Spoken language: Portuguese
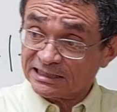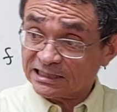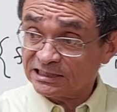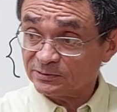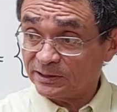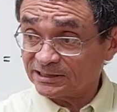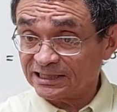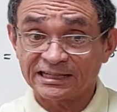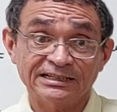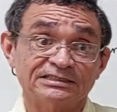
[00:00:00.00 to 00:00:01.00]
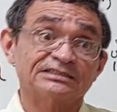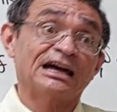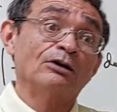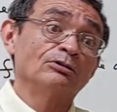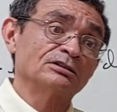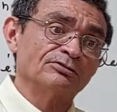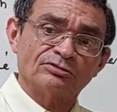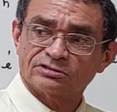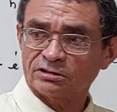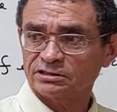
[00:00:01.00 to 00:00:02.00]
a secante pela secante, dá outra
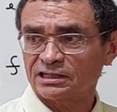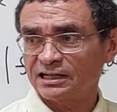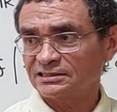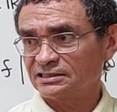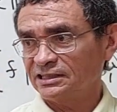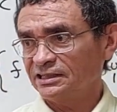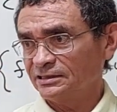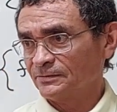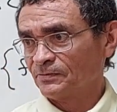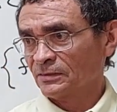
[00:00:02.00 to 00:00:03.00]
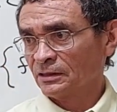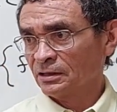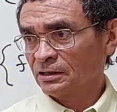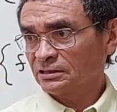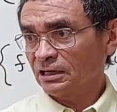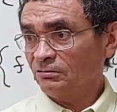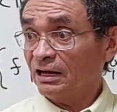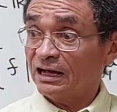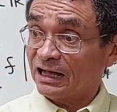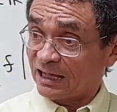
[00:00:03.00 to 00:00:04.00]
função de classe n.
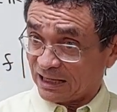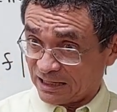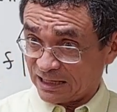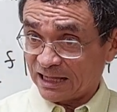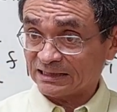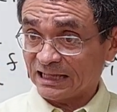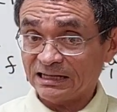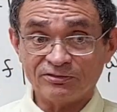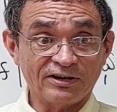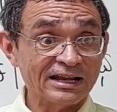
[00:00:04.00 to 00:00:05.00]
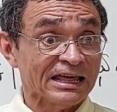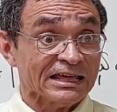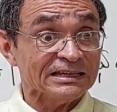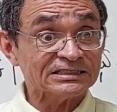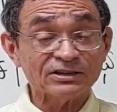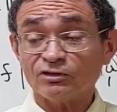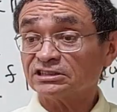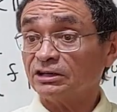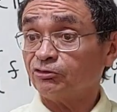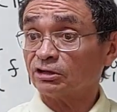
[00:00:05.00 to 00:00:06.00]
Então, a, a derivada. E se
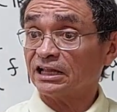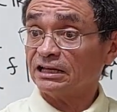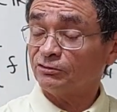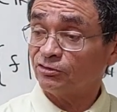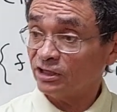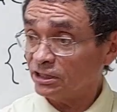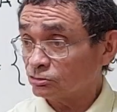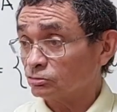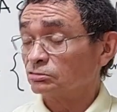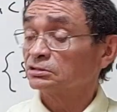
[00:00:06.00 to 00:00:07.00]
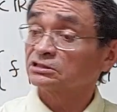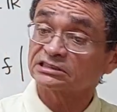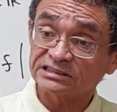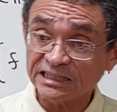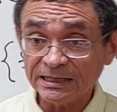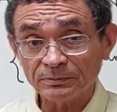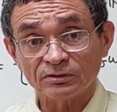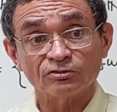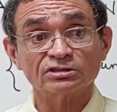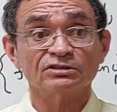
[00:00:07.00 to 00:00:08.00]
você for derivando,
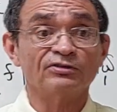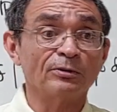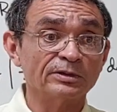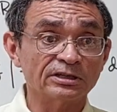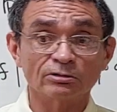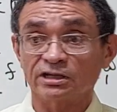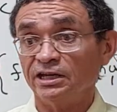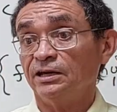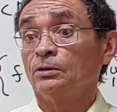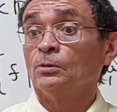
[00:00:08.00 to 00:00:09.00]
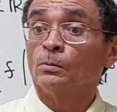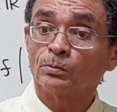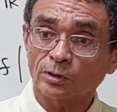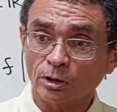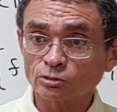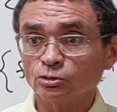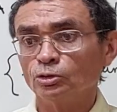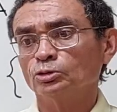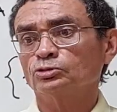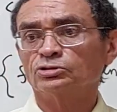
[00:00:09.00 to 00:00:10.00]
sempre você vai obter o quê?
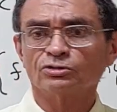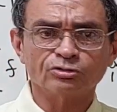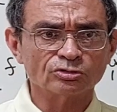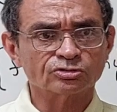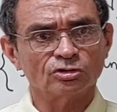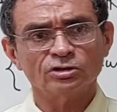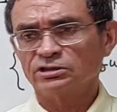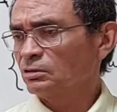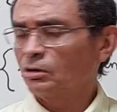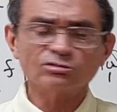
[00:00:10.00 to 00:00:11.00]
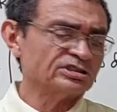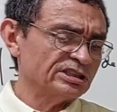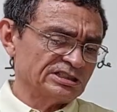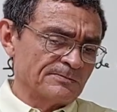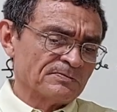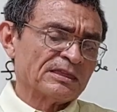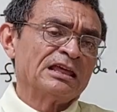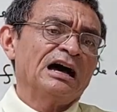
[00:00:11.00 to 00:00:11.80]
Produto de funções, ou seja,